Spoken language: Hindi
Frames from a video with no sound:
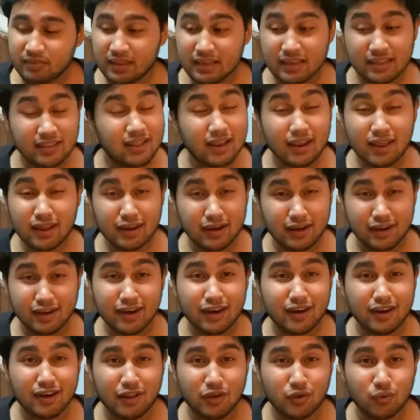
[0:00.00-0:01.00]
इतना
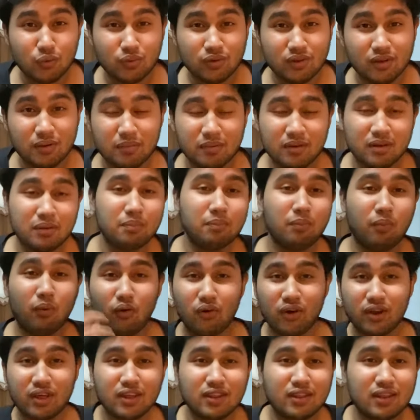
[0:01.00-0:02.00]
हीटेड नहीं होता मतलब
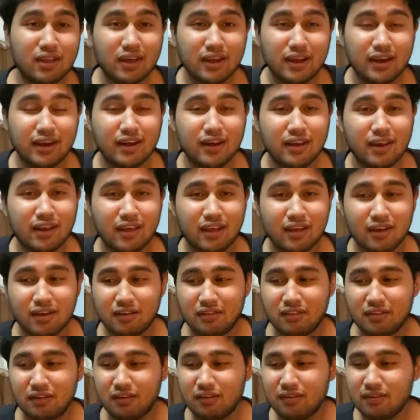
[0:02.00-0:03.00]
बॉडी इतना हीट नहीं
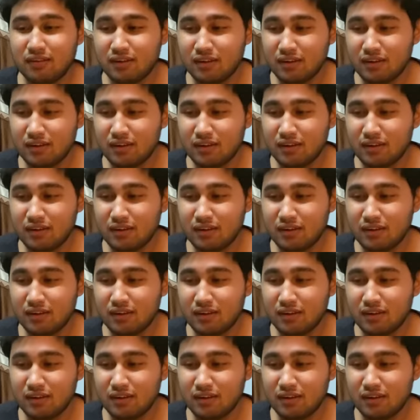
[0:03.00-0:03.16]
करता